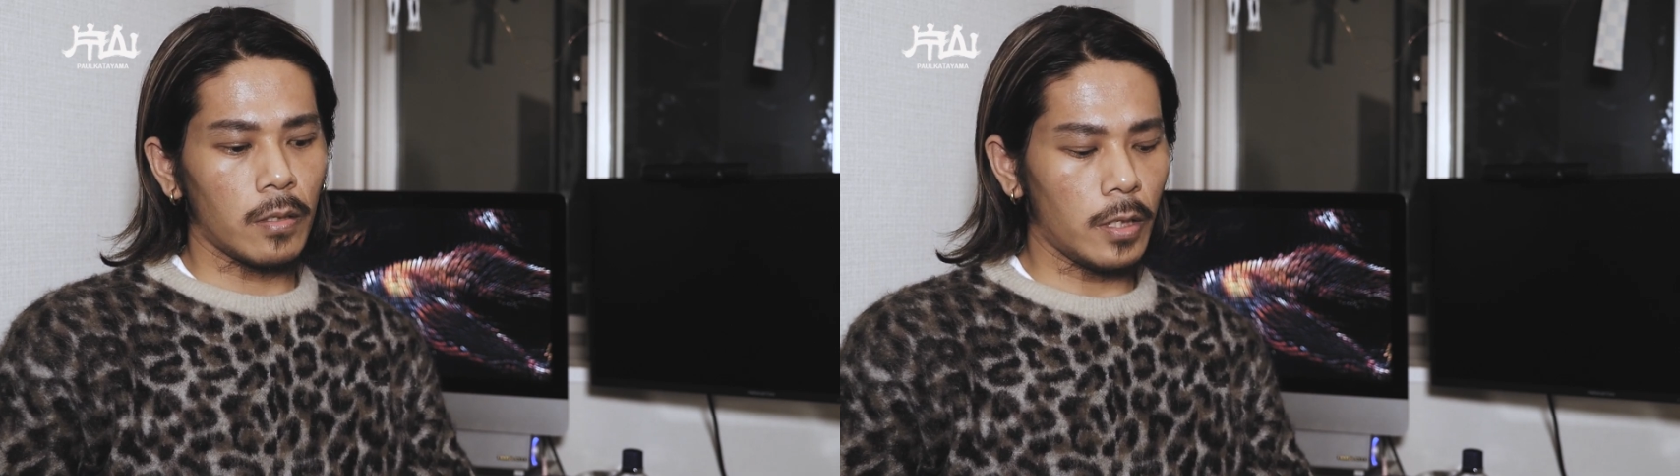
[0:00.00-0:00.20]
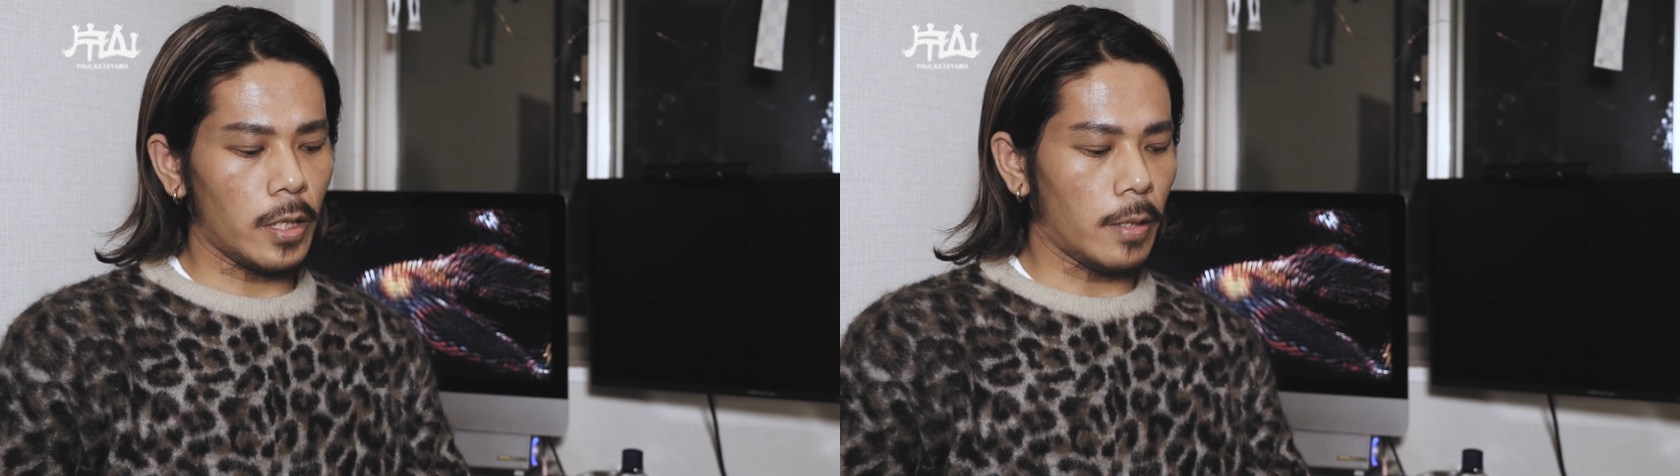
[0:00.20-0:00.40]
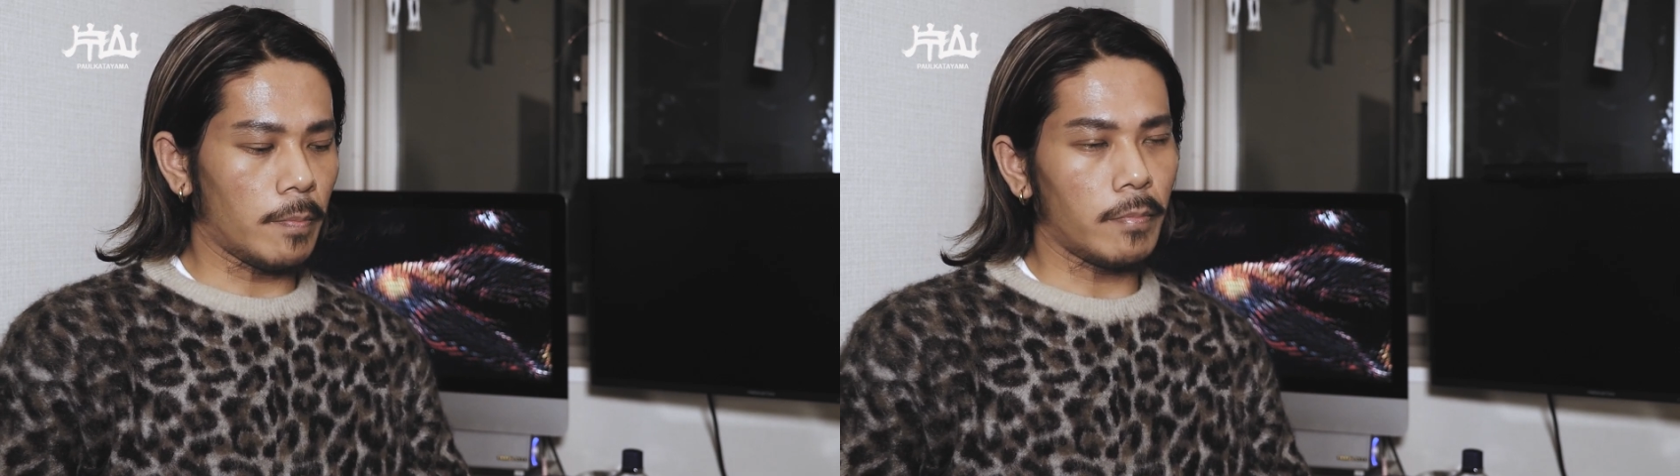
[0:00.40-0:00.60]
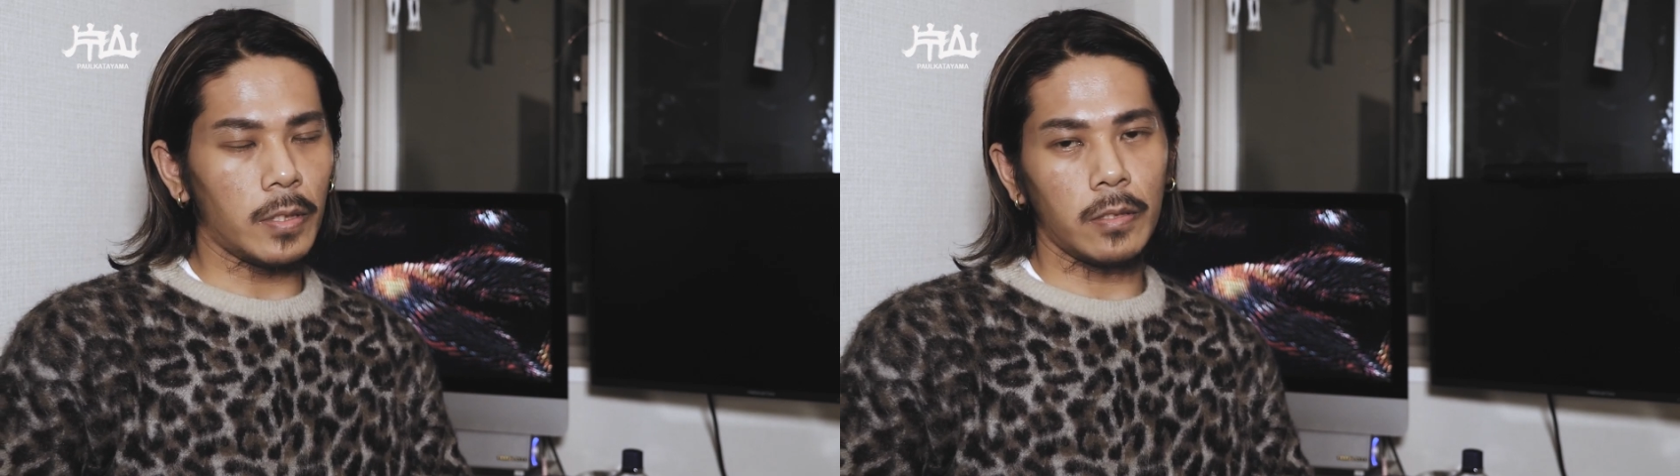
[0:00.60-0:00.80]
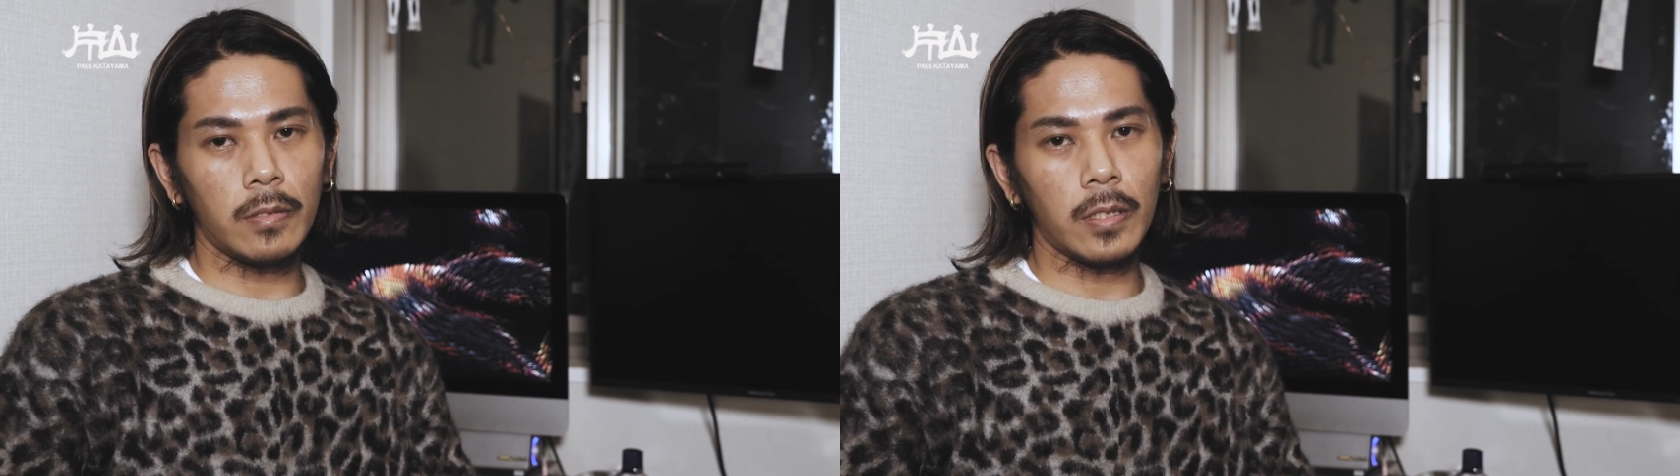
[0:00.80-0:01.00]
で、
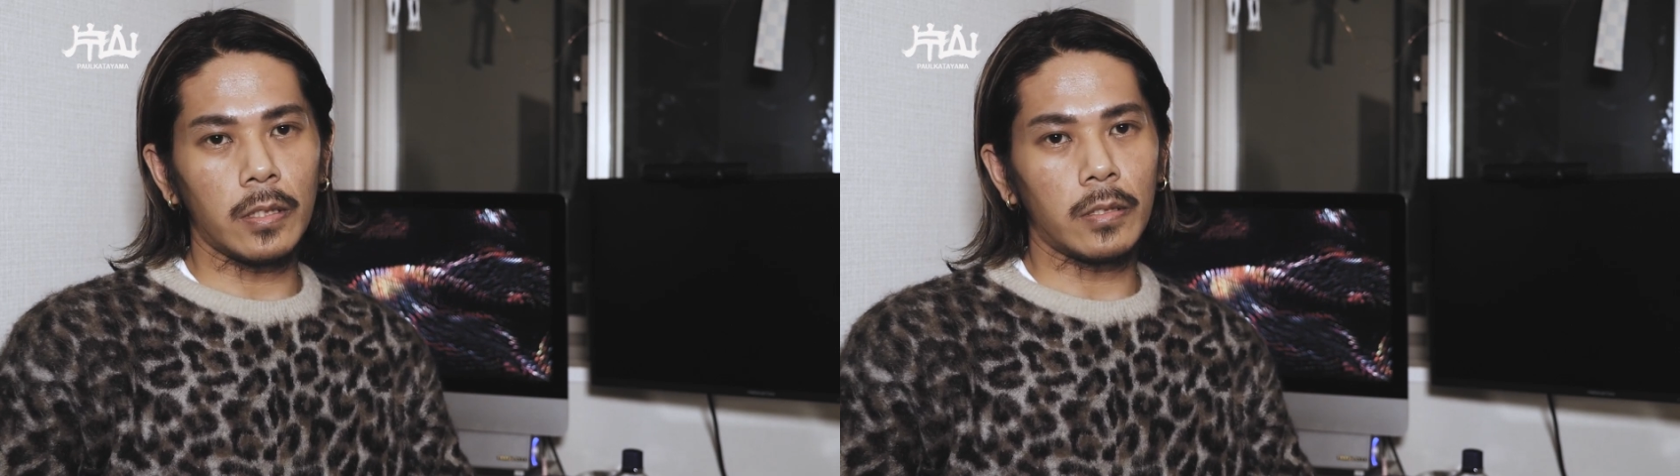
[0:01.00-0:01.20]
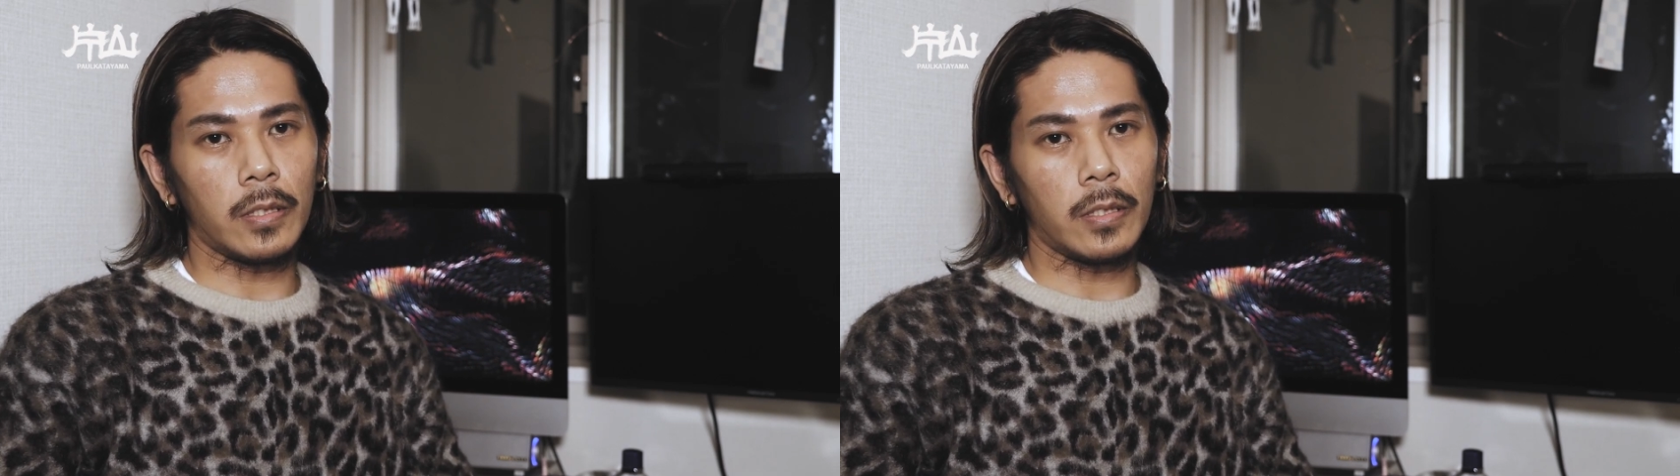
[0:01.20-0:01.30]
まあ、実はです